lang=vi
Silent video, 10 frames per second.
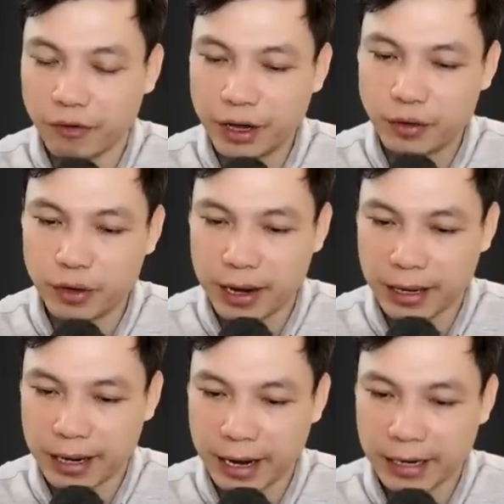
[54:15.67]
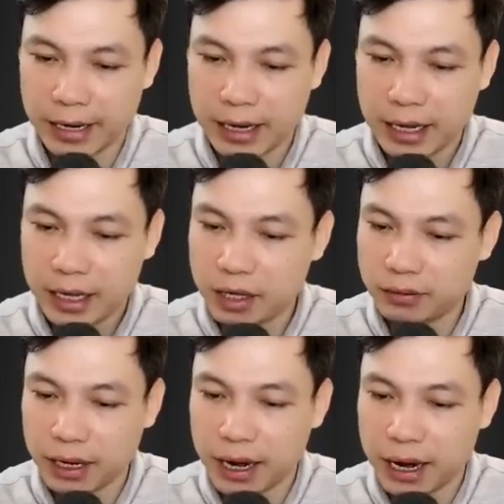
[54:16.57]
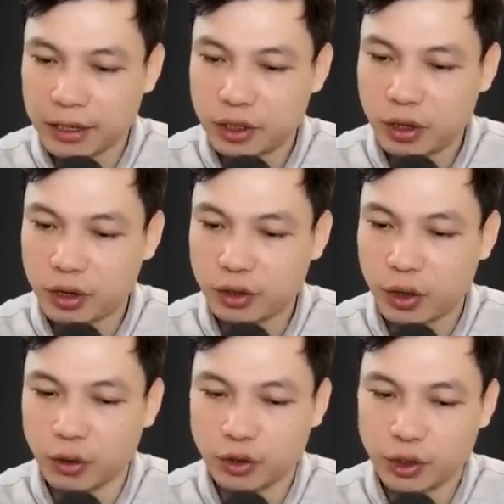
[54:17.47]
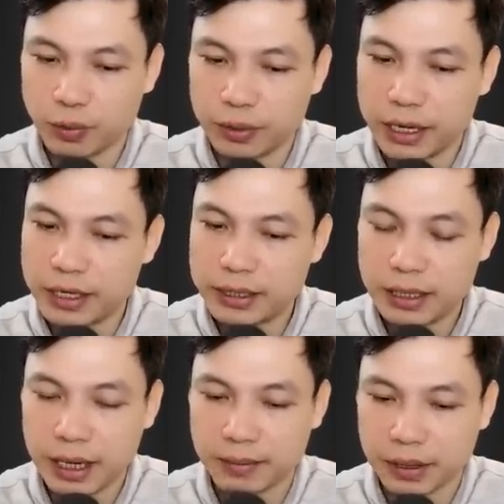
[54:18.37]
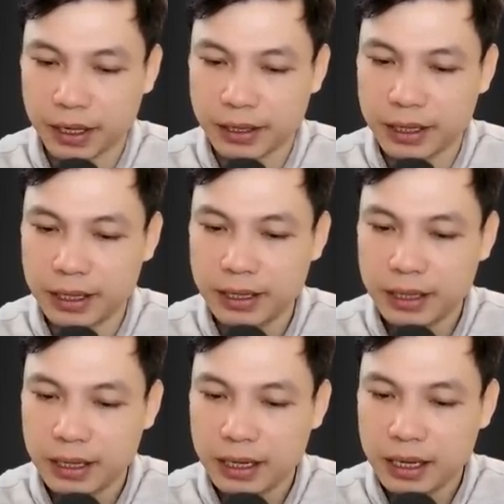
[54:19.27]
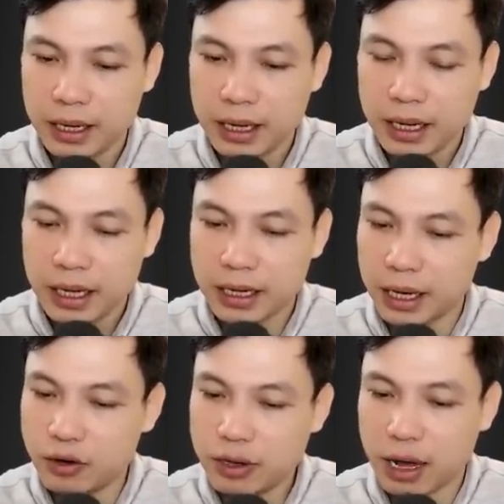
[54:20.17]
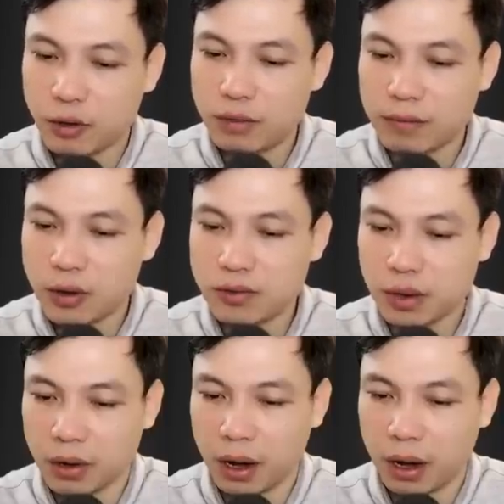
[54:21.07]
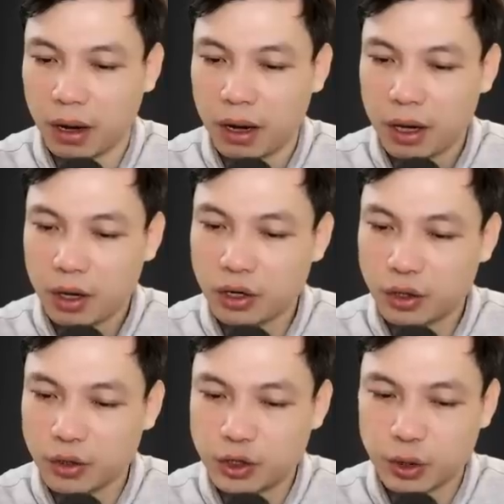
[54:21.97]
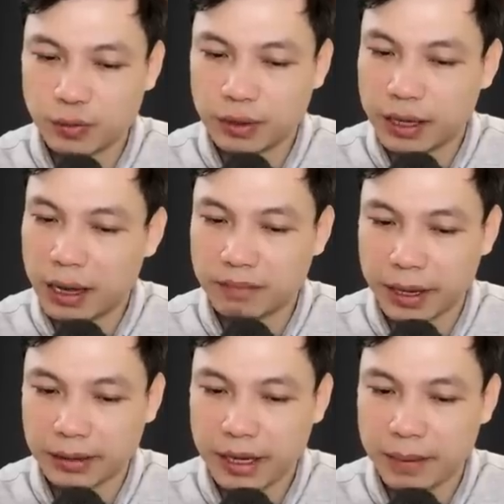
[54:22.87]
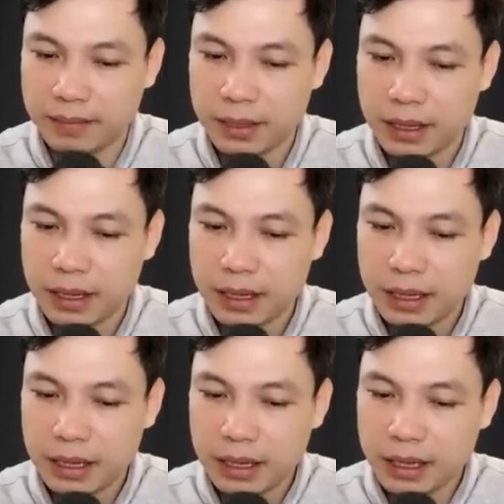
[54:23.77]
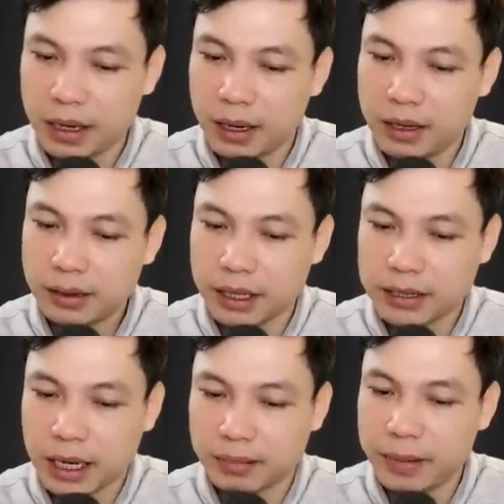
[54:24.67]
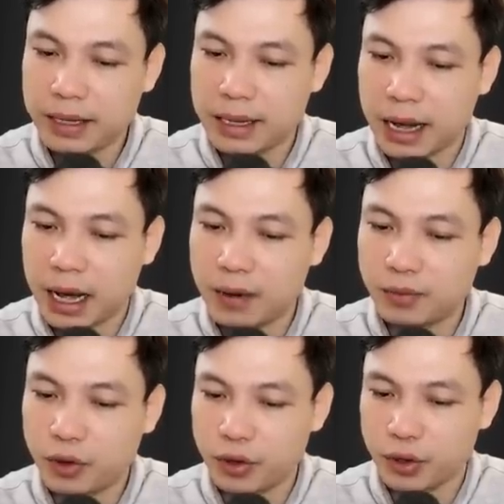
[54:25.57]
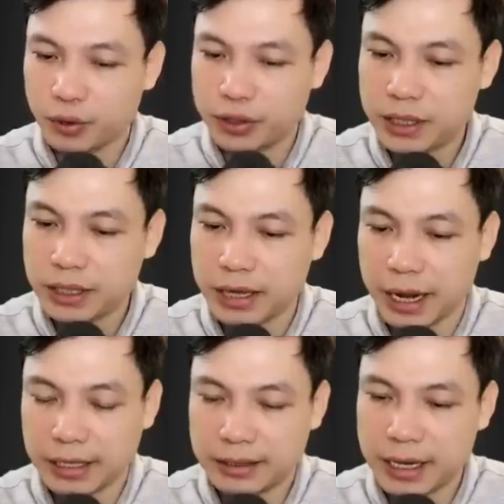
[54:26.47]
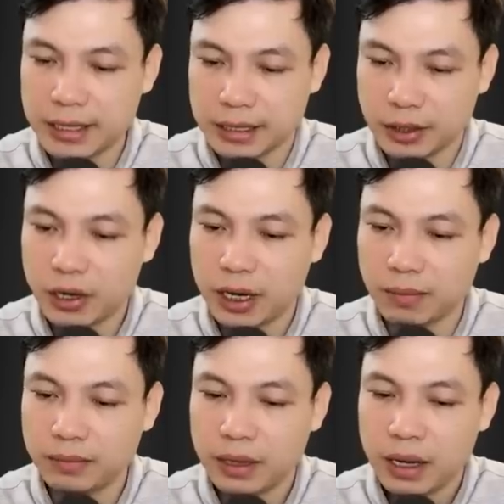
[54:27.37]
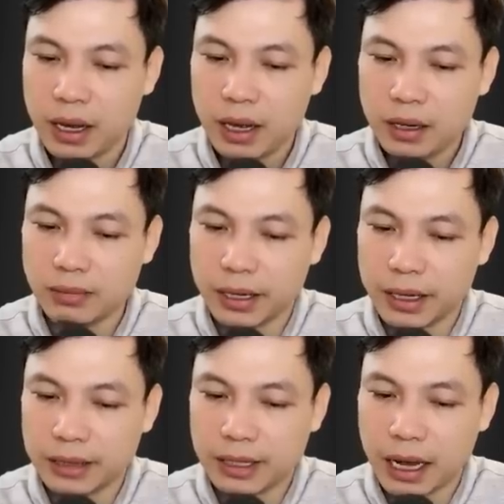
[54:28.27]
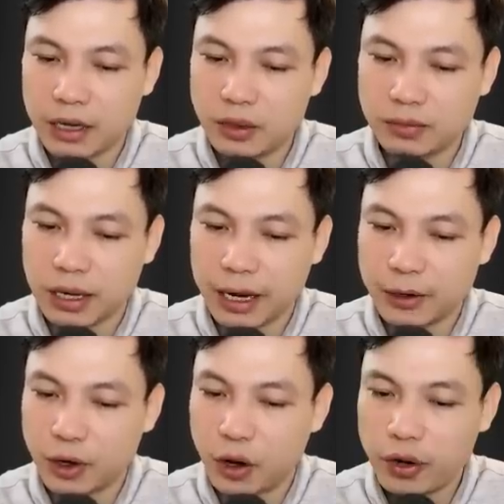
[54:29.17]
Hai mắt của pháp sư Đồng trợn ngược cả lên, đồng tử co rút lại hướng về gian hậu cung phía trong đình. Đây là... tốt lắm, cả gan đến nơi đây làm loạn. Ngươi không phải đơn giản rồi, ta đã quá coi thường nhà ngươi.